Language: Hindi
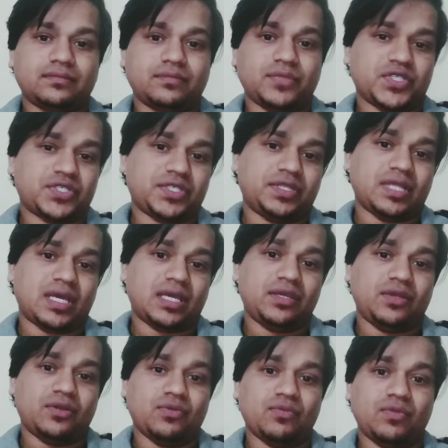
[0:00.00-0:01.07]
बस इतना ही
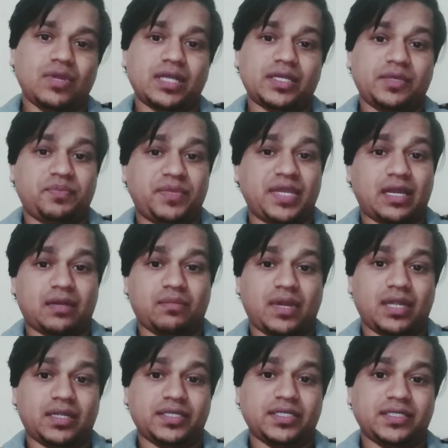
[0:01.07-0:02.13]
कहूंगा कि प्यार
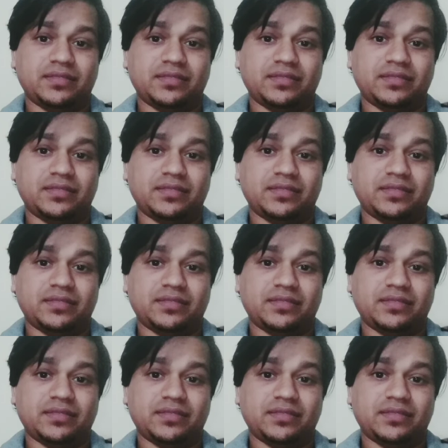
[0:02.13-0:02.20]
बाटी